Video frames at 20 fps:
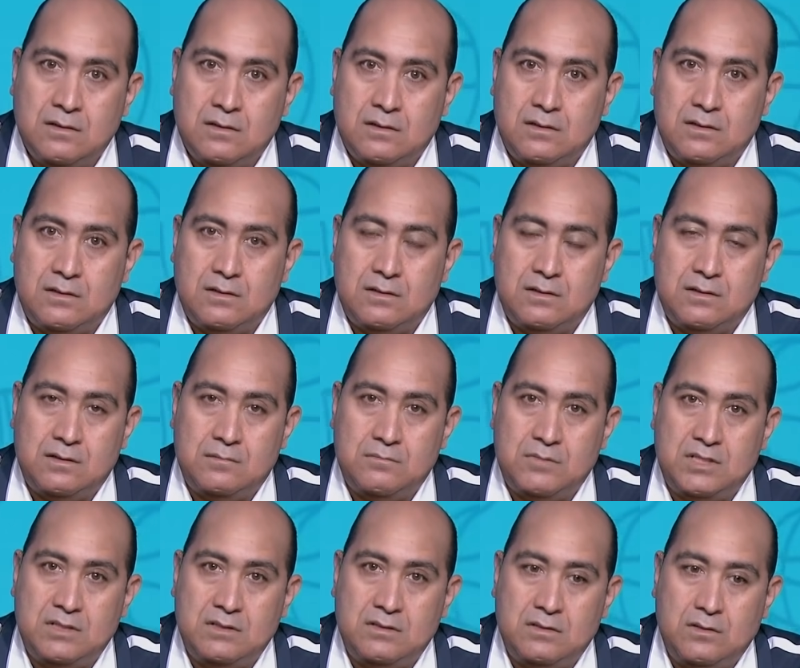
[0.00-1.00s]
آه، آه،
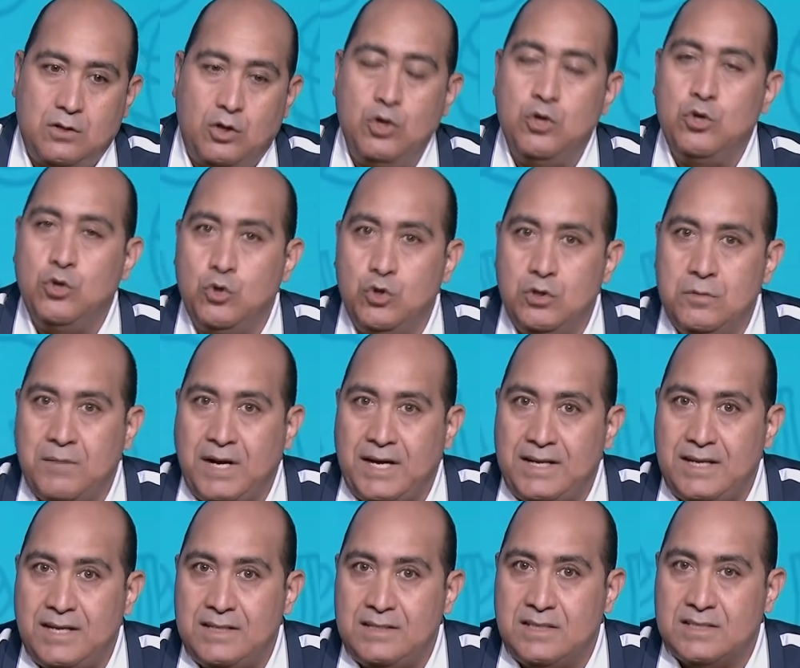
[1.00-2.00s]
يمكن حلول مع
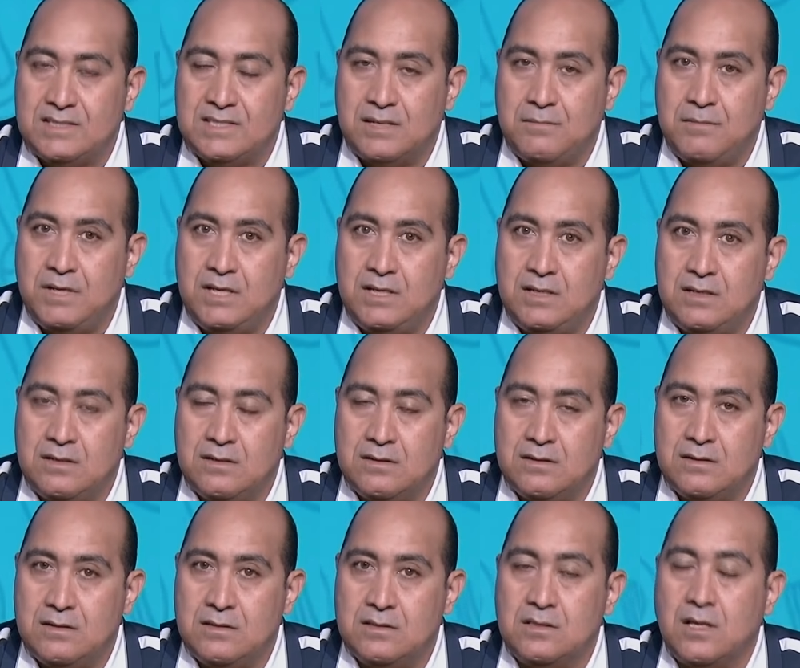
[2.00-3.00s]
نادي الزمالك
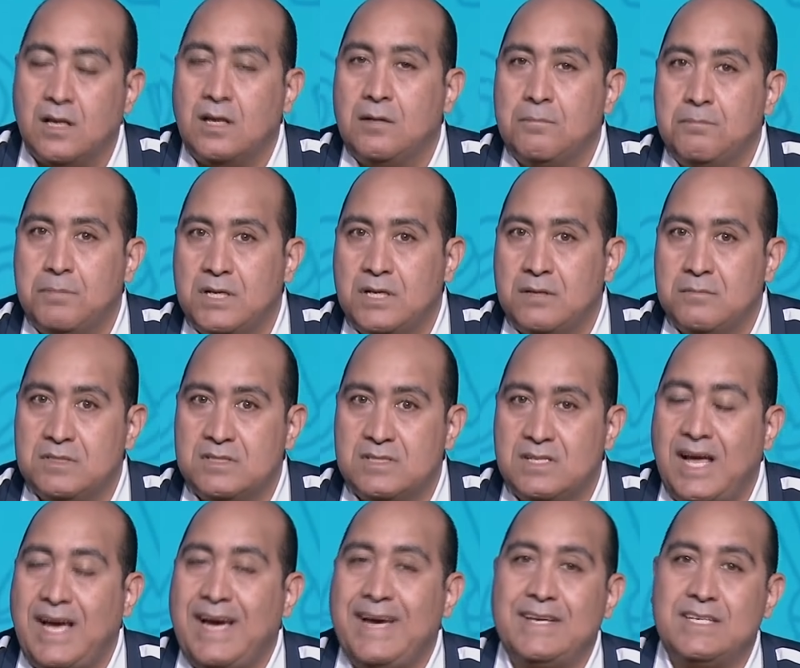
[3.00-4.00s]
لطلب بيراميدز
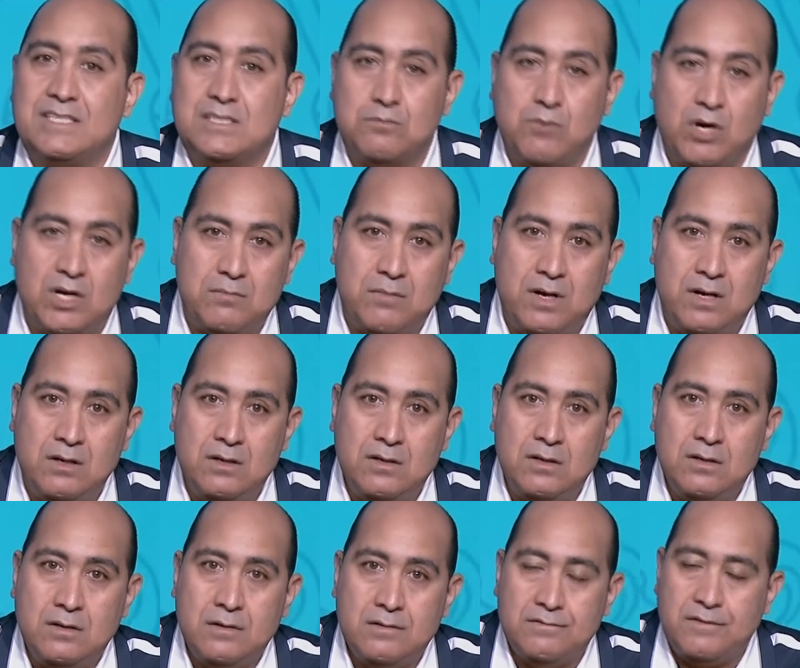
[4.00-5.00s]
لحارس مرمى
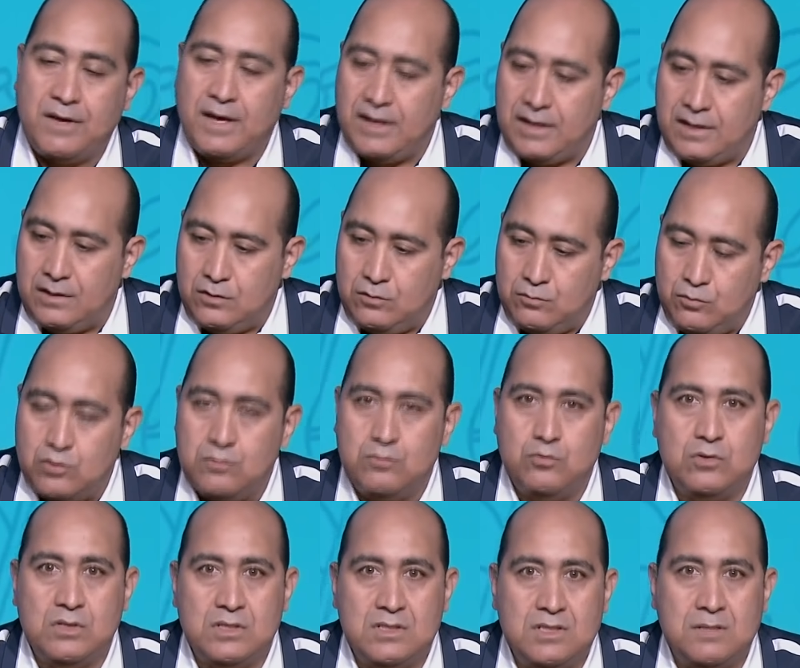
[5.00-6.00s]
فالامور
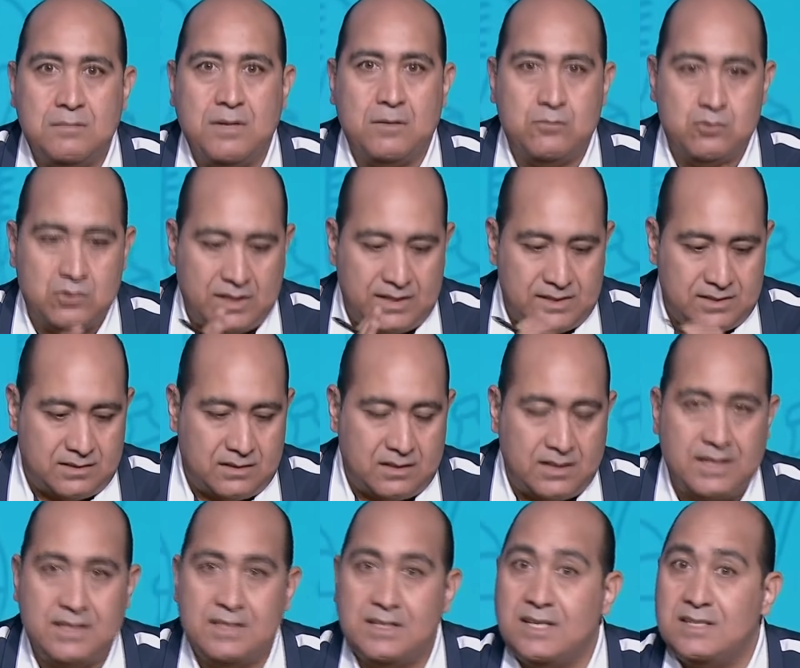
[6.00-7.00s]
ممكن تبقى متيسر
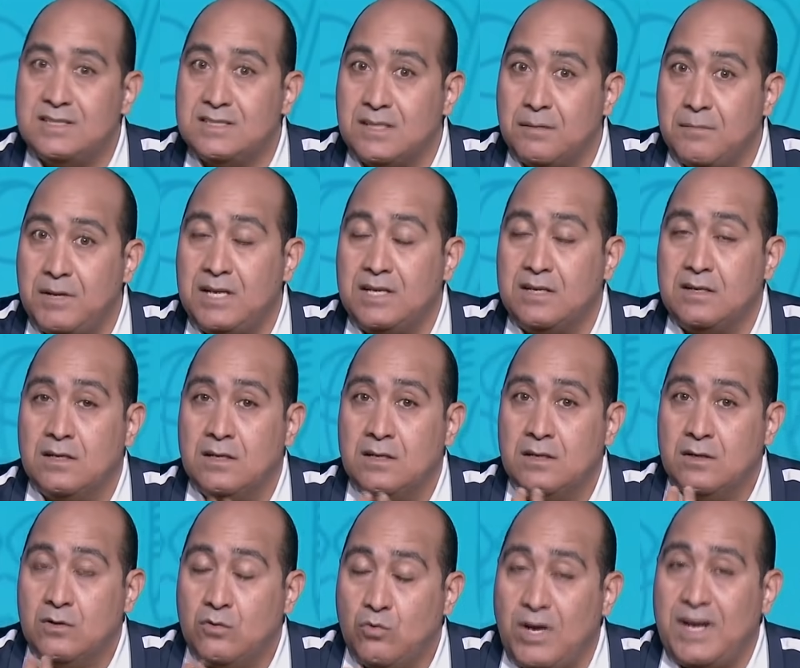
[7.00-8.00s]
لان نادي الزمالك
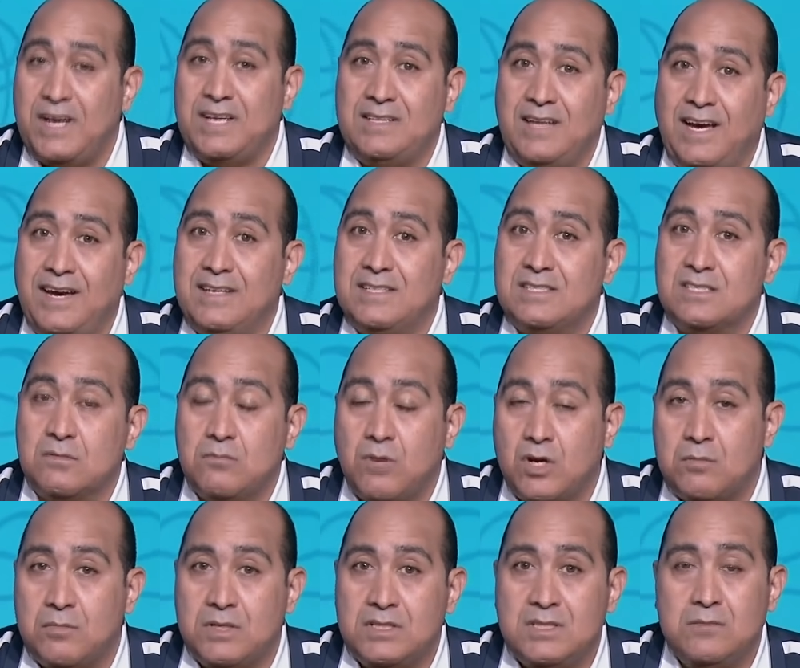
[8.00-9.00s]
ورقه حارس
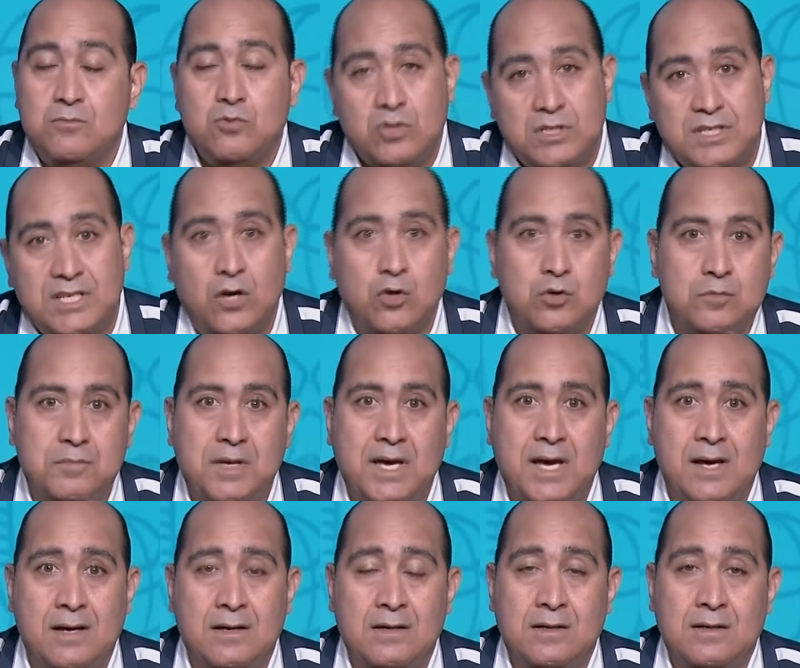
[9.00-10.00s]
المرمى دي ممكن ياخد
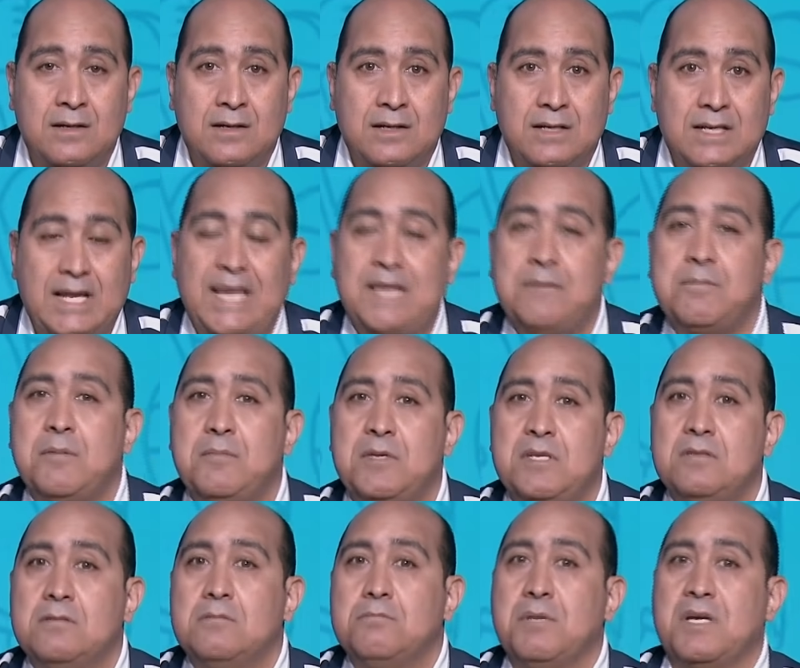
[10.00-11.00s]
بيها لعيبه
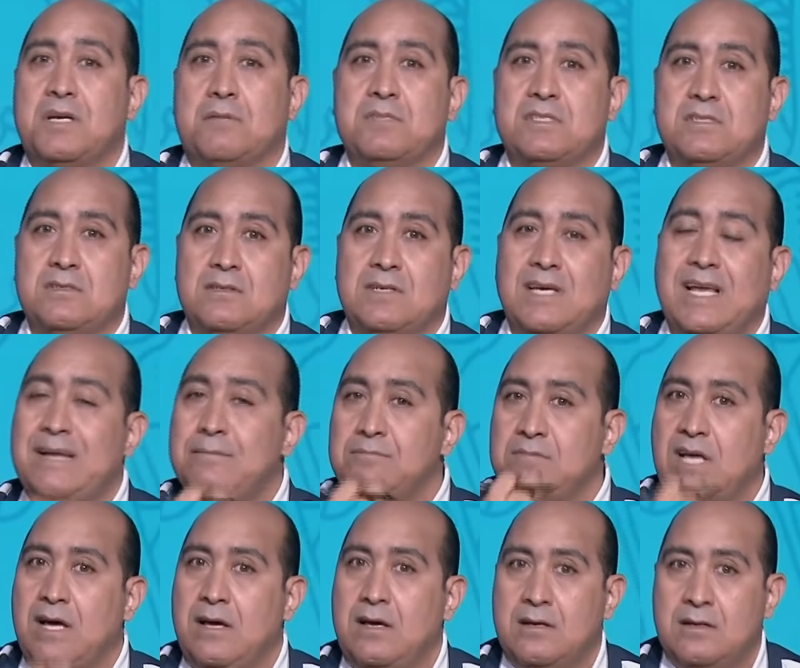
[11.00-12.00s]
من بيراميدز الكلام
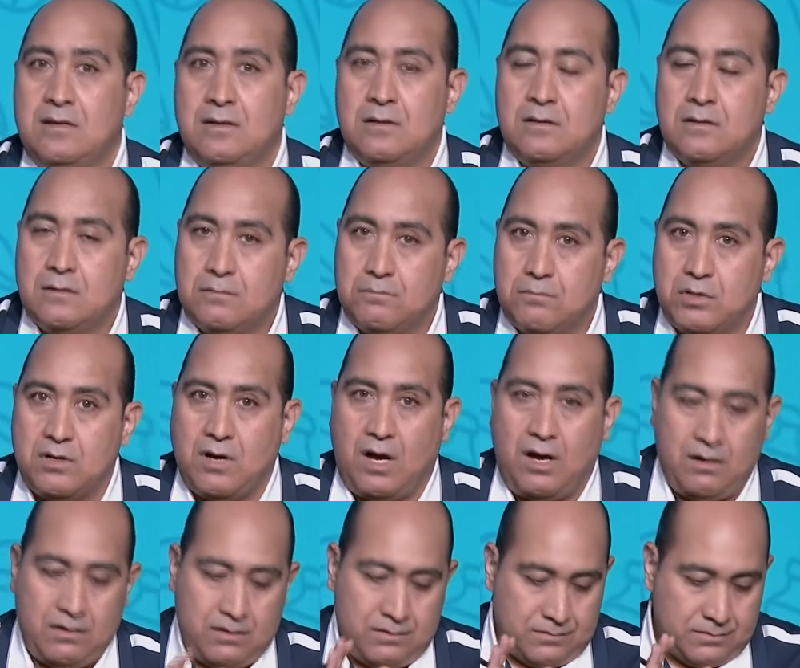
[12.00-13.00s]
ده
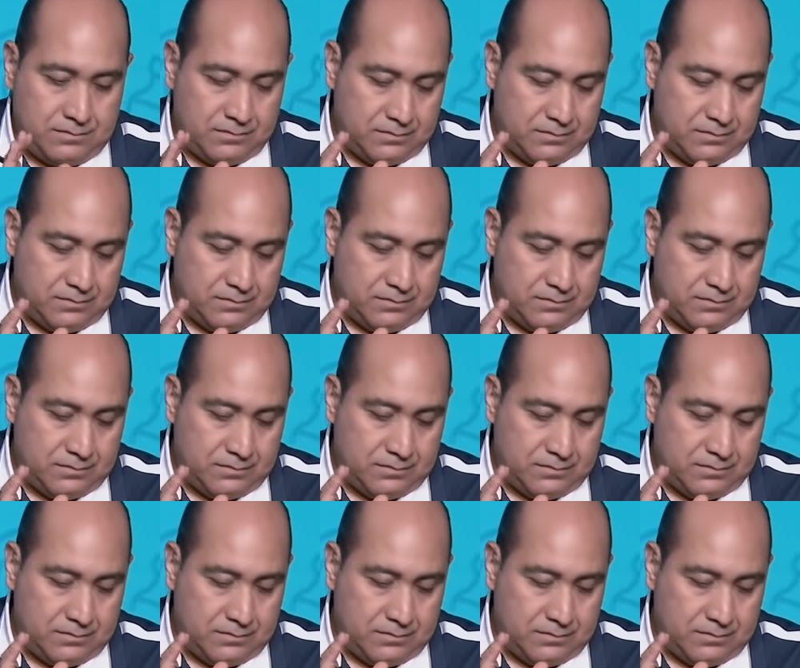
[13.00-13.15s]
بالراحه